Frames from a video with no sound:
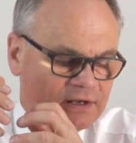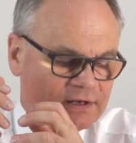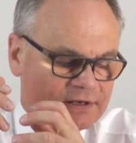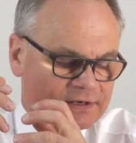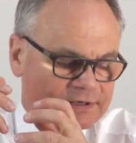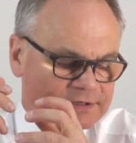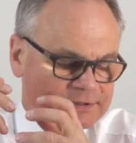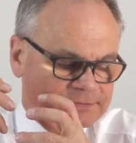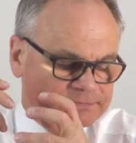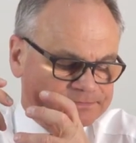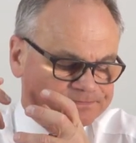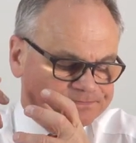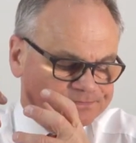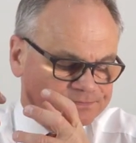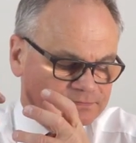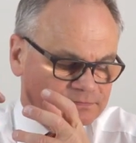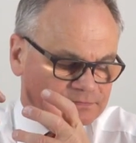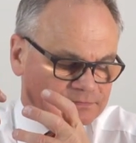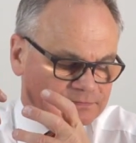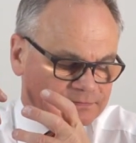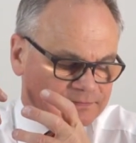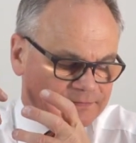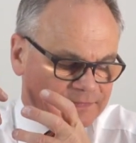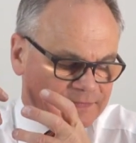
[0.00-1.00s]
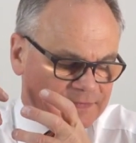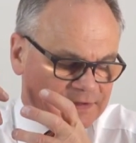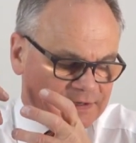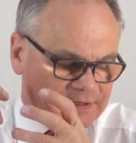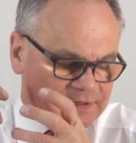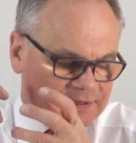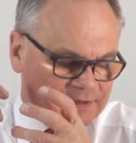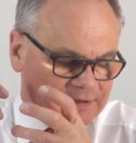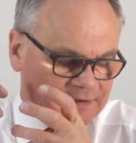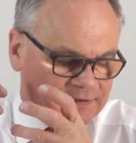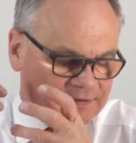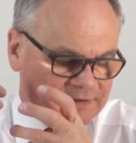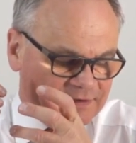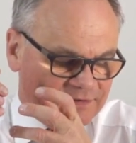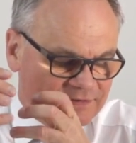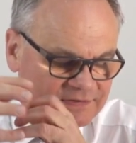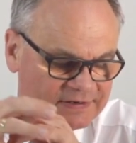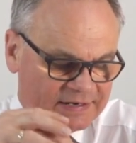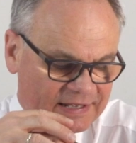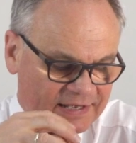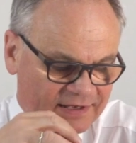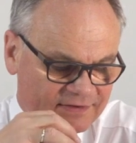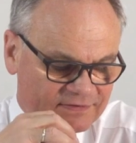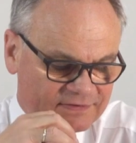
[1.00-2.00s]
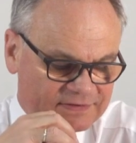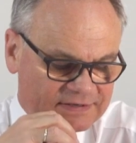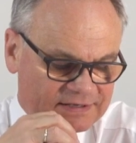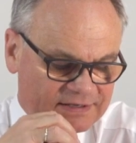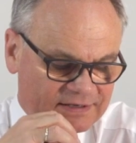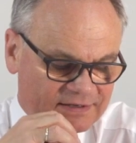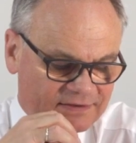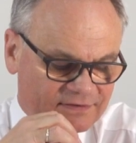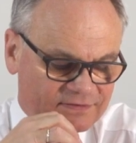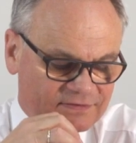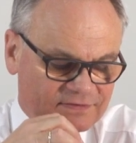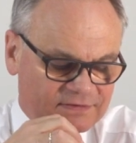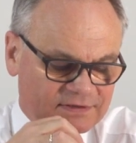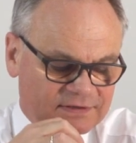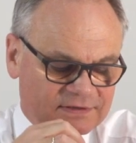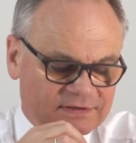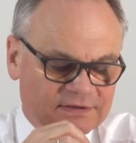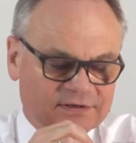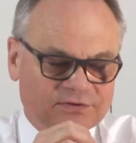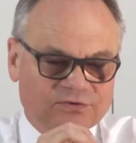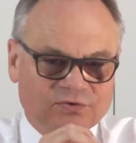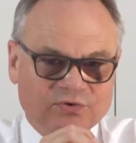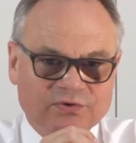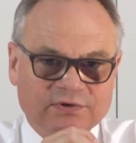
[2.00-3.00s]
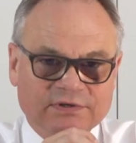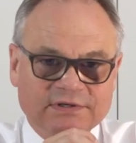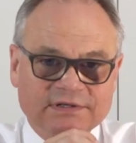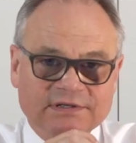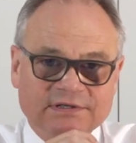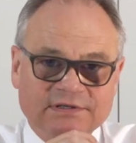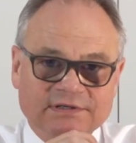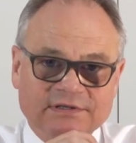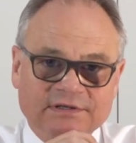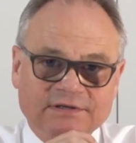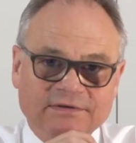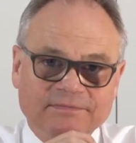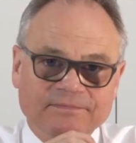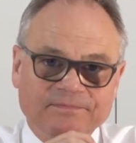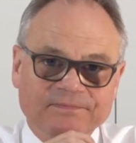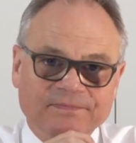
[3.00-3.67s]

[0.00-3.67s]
Ähm, das nächste ist natürlich,